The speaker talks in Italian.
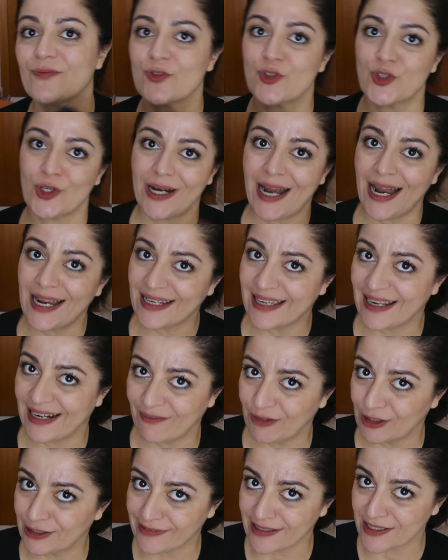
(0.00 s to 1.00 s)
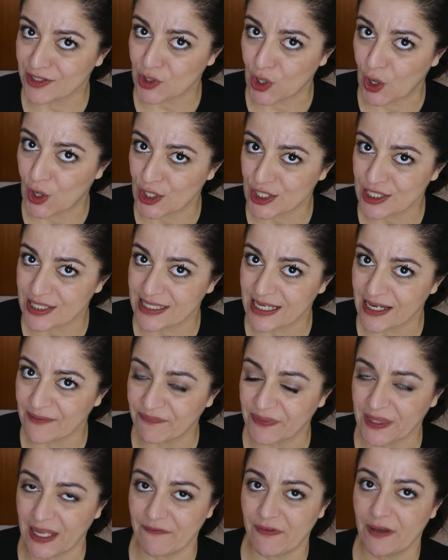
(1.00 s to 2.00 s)
c'era anche la volta
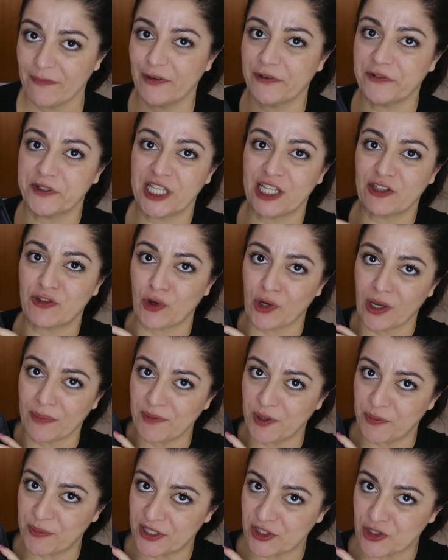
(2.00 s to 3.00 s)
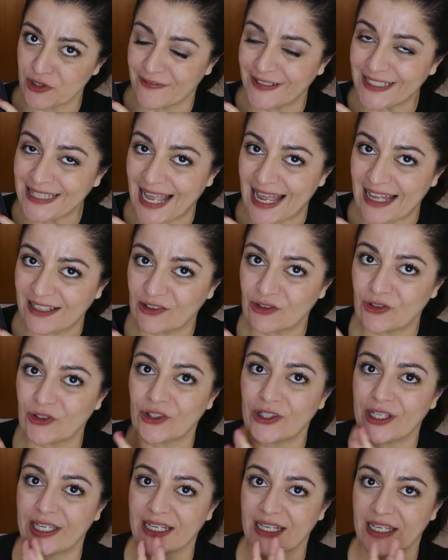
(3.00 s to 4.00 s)
scorsa e vi avevo detto che mi piaceva
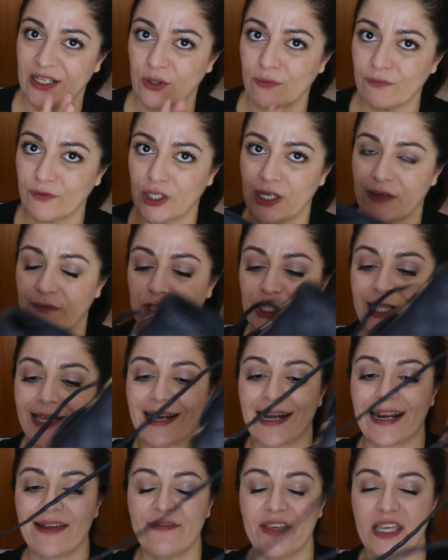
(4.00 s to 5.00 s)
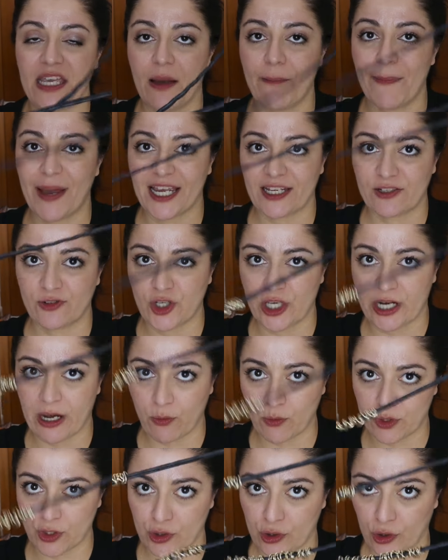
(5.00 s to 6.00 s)
tanto e che non volevo darla via ma che
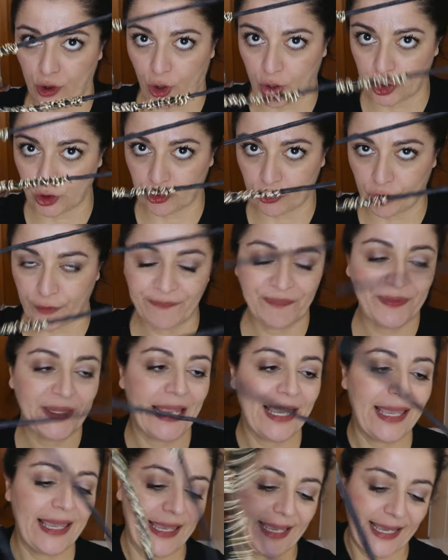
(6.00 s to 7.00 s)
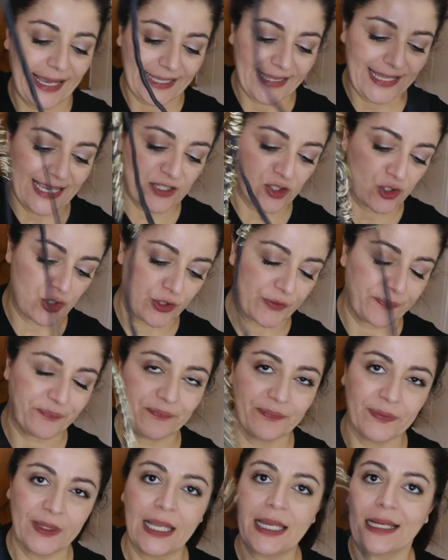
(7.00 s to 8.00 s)
c'era questo rotto. Adesso
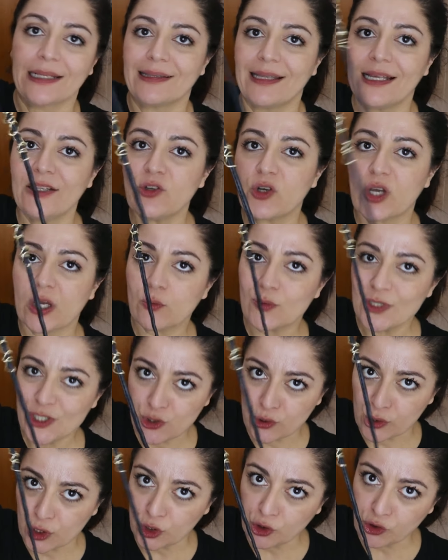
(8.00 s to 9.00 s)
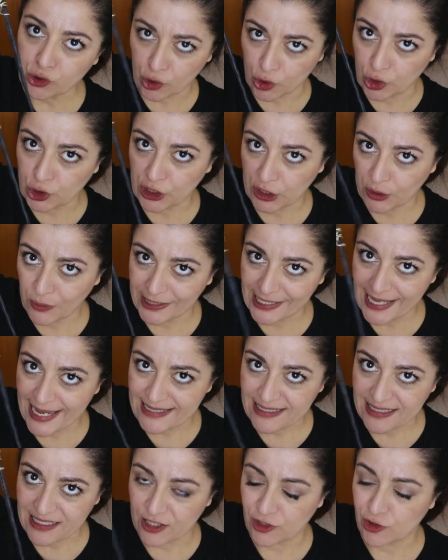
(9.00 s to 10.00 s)
dato che questo rotto continua ad
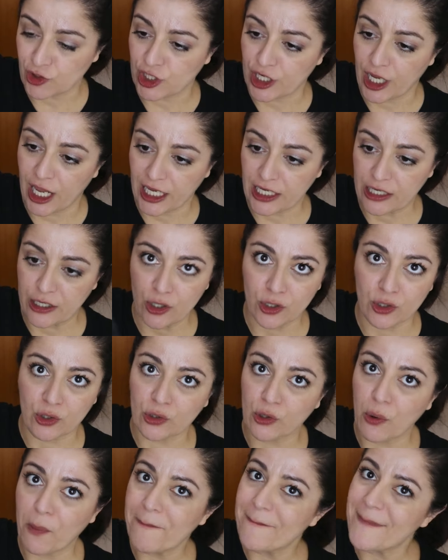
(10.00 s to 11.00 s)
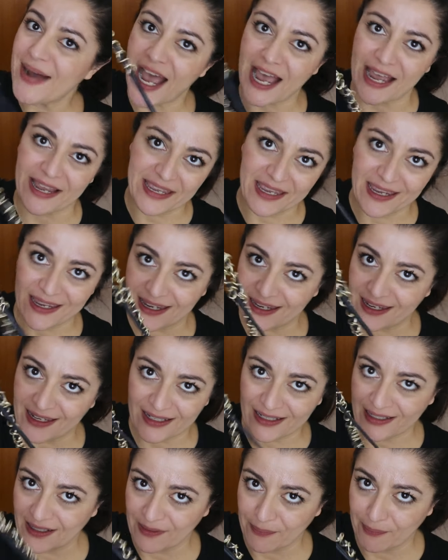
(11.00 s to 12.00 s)
esserci e io non ho mai,
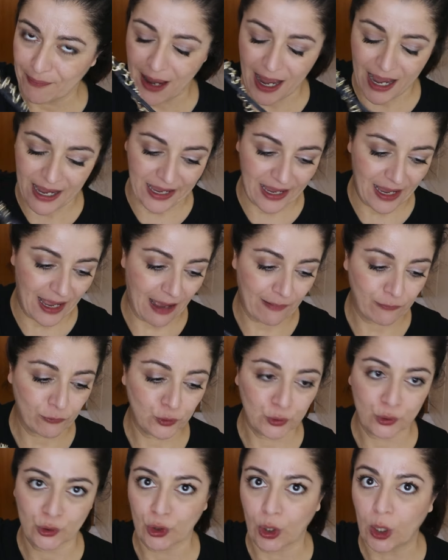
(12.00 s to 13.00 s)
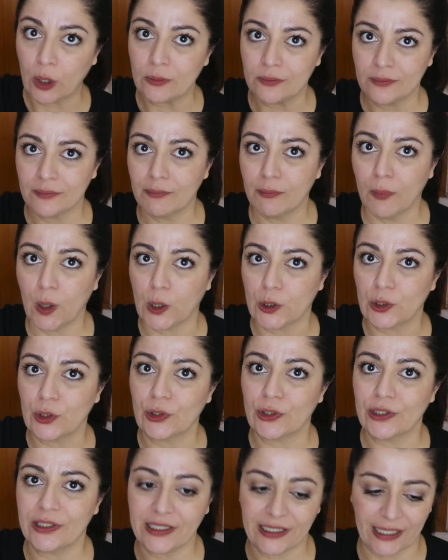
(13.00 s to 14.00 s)
mai avuto
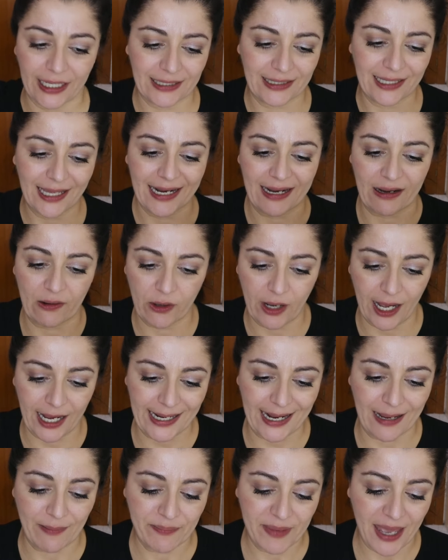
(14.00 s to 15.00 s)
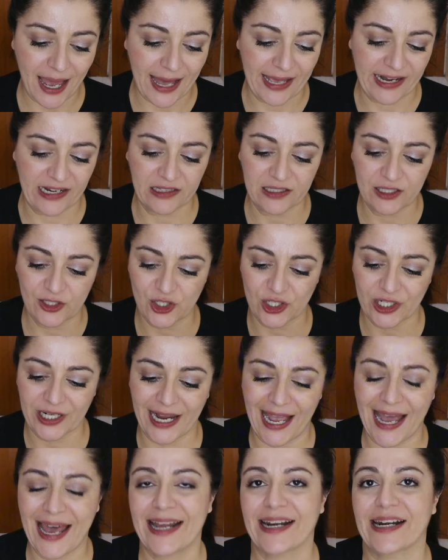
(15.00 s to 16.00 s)
modo di andarlo a cambiare, di
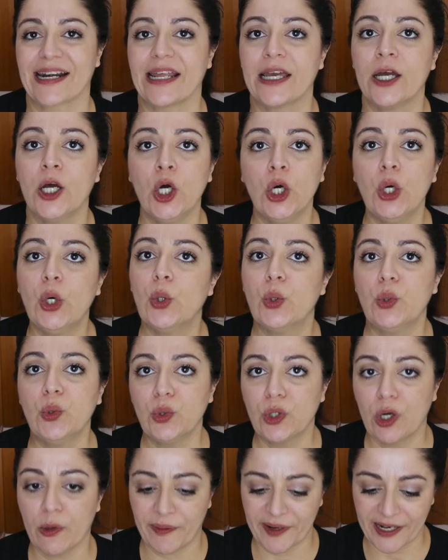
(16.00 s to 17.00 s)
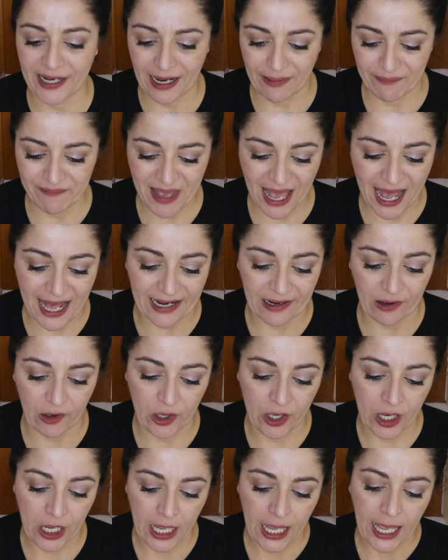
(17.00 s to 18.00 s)
cercarne uno per
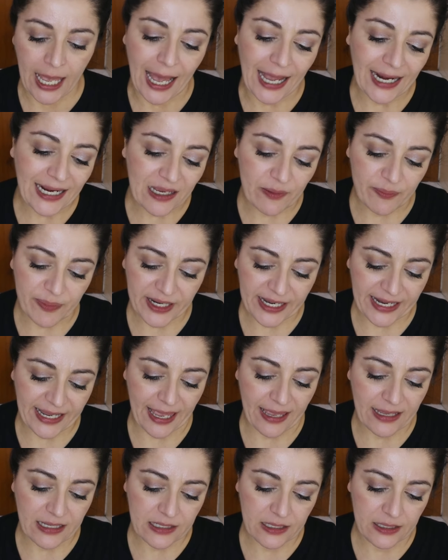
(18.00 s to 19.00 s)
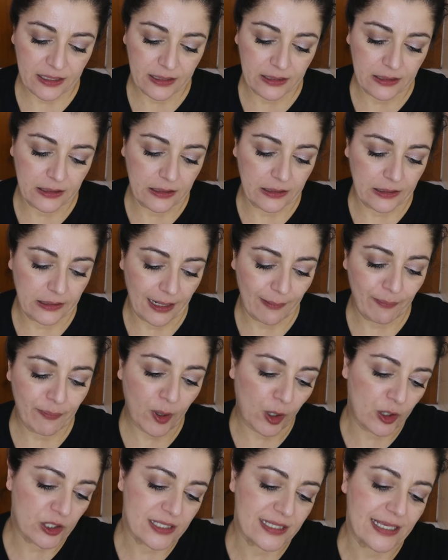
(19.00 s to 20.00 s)
cambiarlo, anche perché eh, la
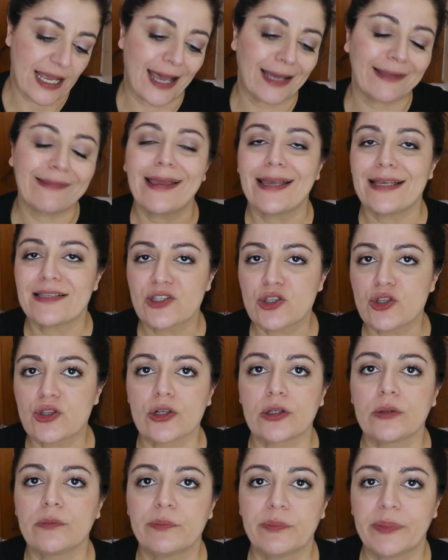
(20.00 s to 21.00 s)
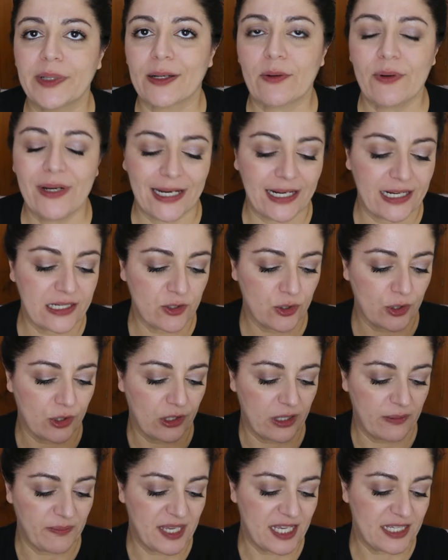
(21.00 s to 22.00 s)
borsa adesso, per quelle che sono
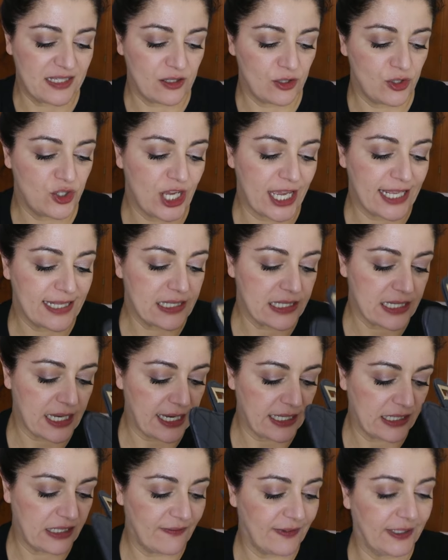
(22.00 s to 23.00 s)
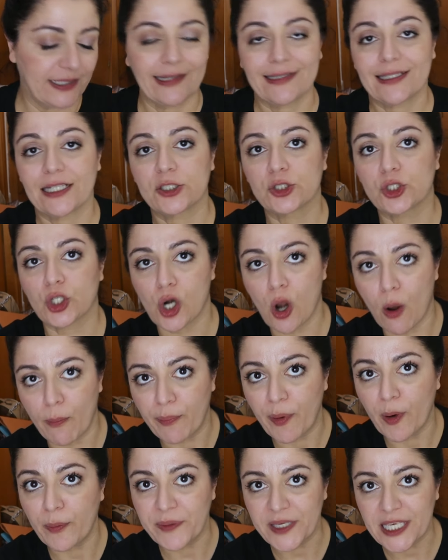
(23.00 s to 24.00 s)
le mie esigenze, è diventata
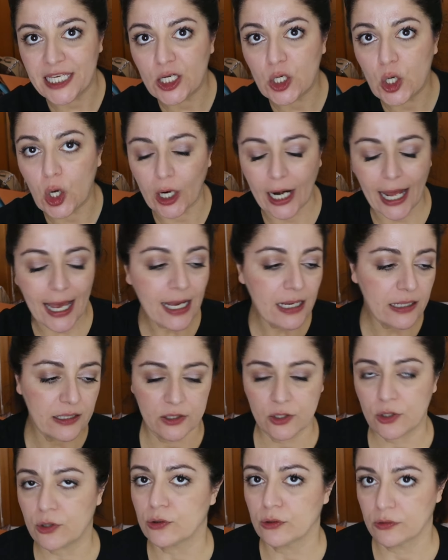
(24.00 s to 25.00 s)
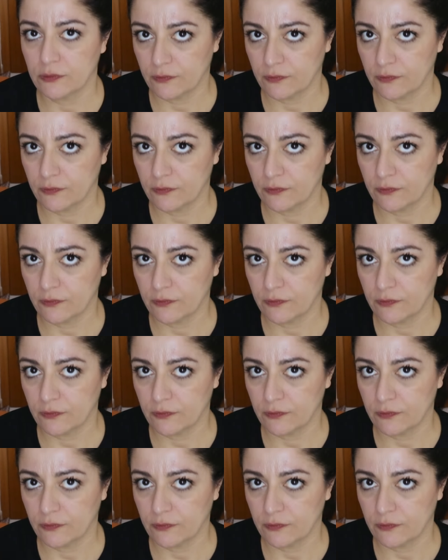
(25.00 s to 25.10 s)
troppo piccola. Io